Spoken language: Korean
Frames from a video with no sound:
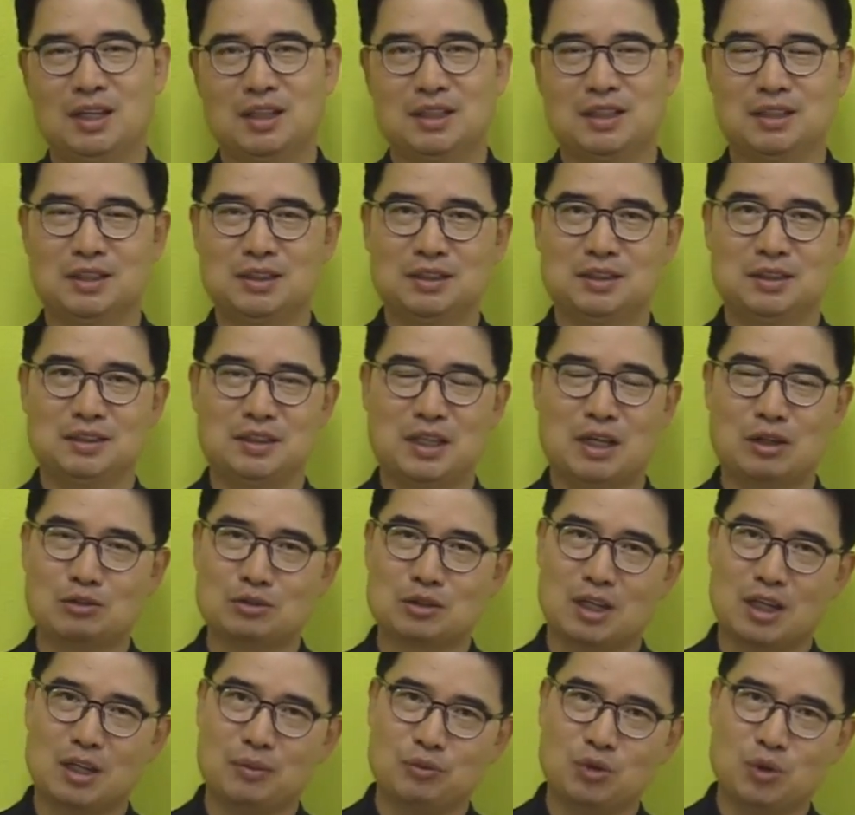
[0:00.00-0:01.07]
그는
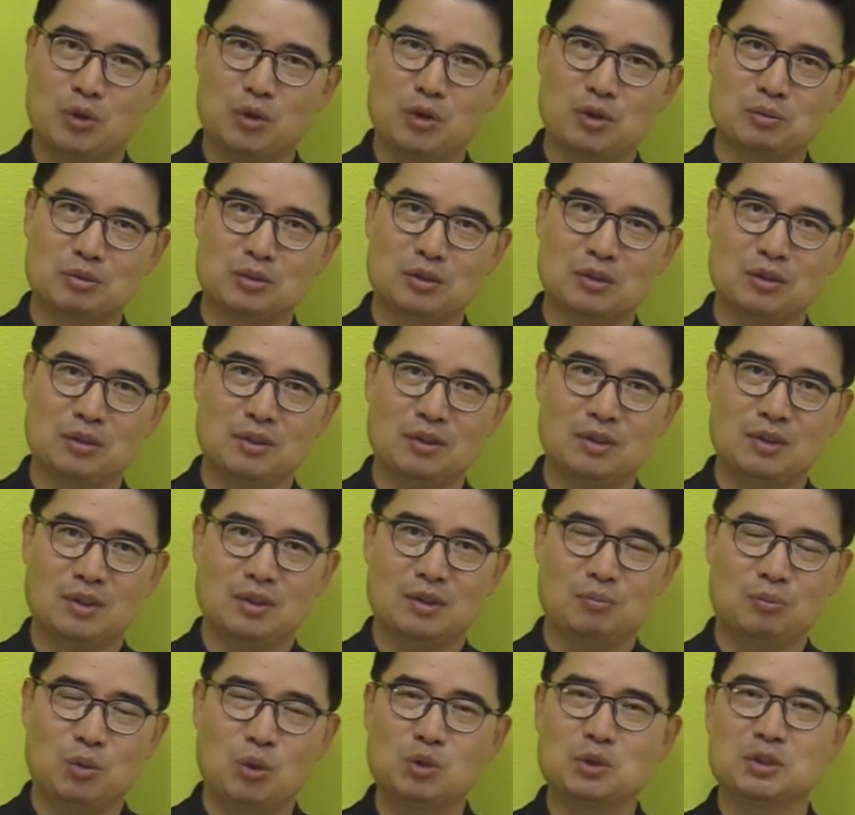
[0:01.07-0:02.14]
예루살렘 교회로부터
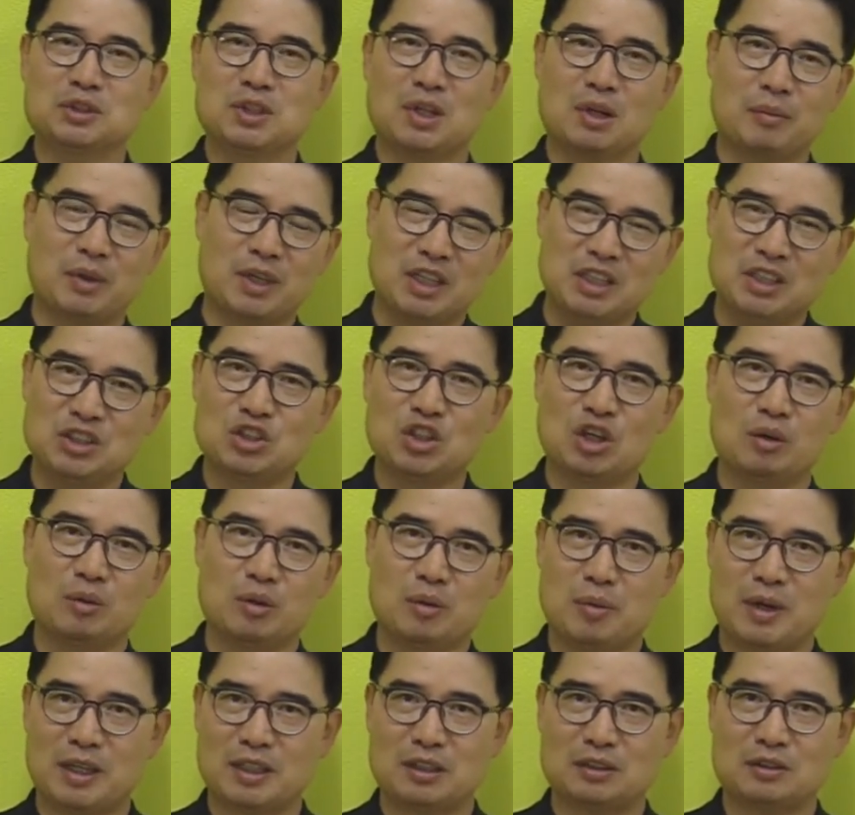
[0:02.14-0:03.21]
모든 사람에게
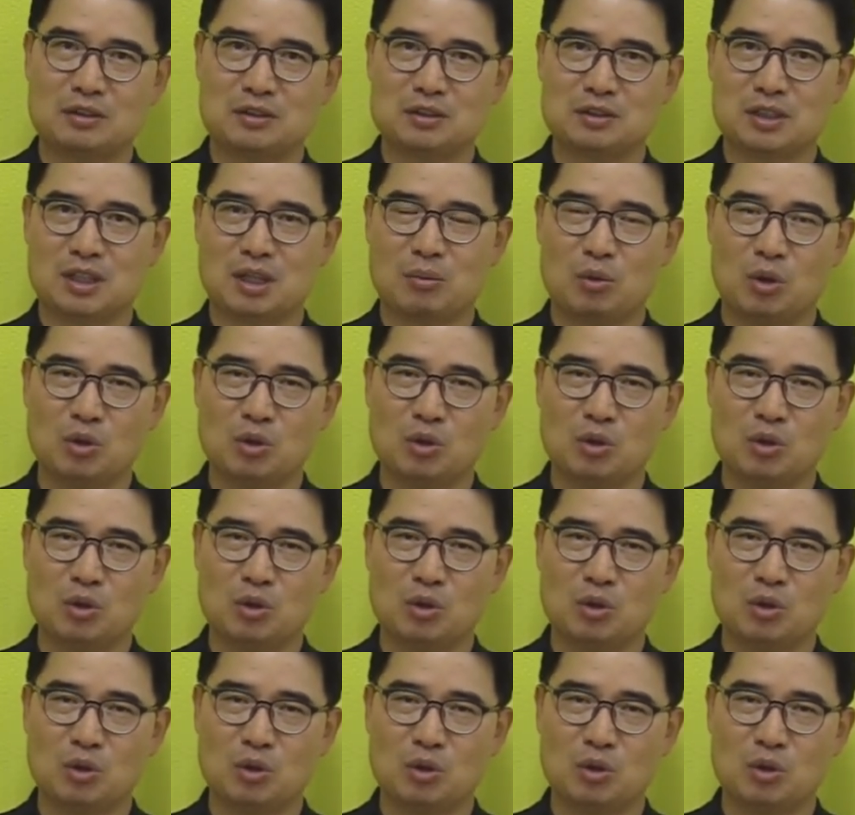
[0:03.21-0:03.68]
인정을 받았던 사람.